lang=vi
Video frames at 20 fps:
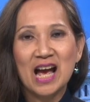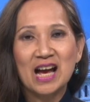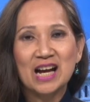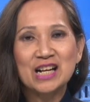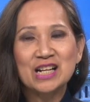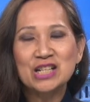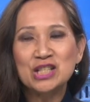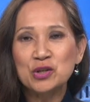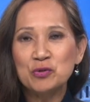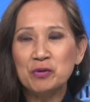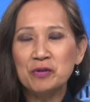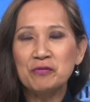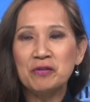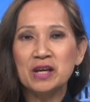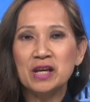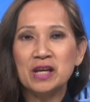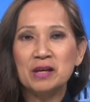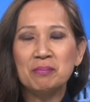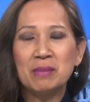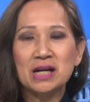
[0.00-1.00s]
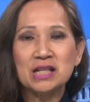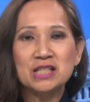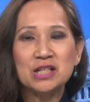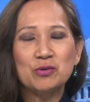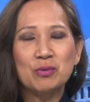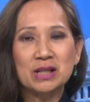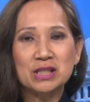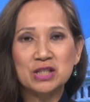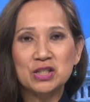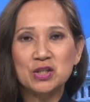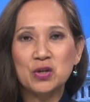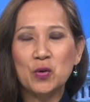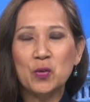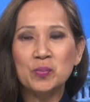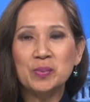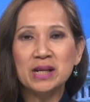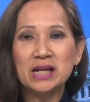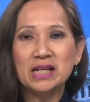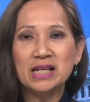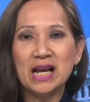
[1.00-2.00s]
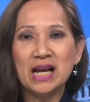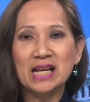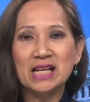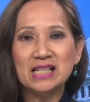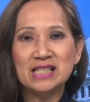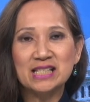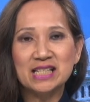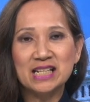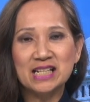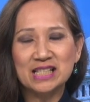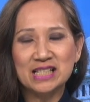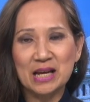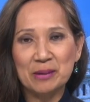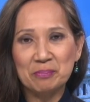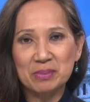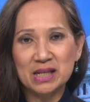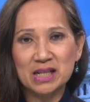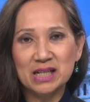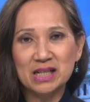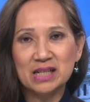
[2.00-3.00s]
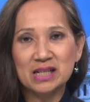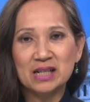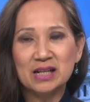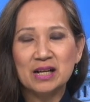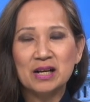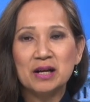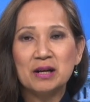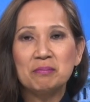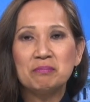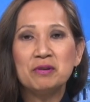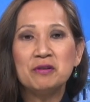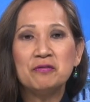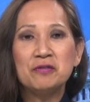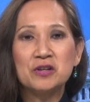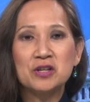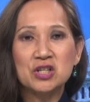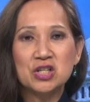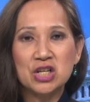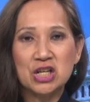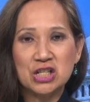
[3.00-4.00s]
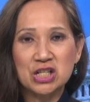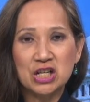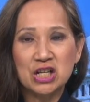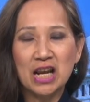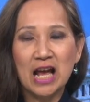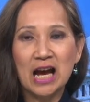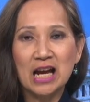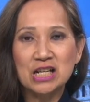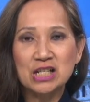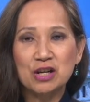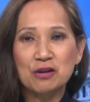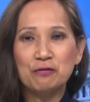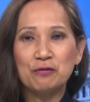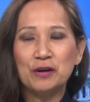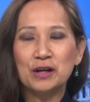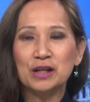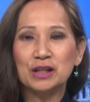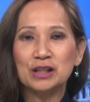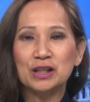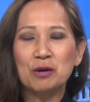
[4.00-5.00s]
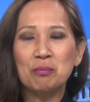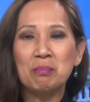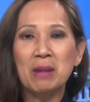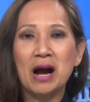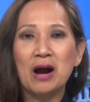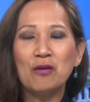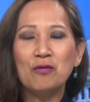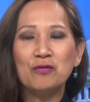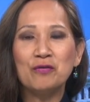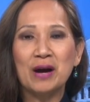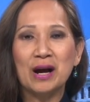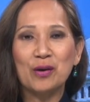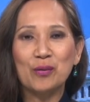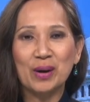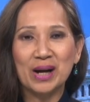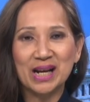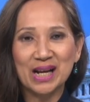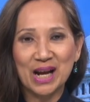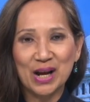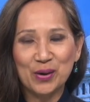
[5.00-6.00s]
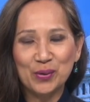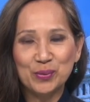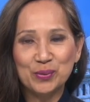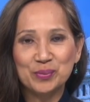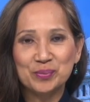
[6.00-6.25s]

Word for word: Kính thưa quý vị, bản tin Hoa Trình Đốn đến đây xin tạm ngưng. Bích Phượng sẽ trở lại sau phần thông báo và quảng cáo.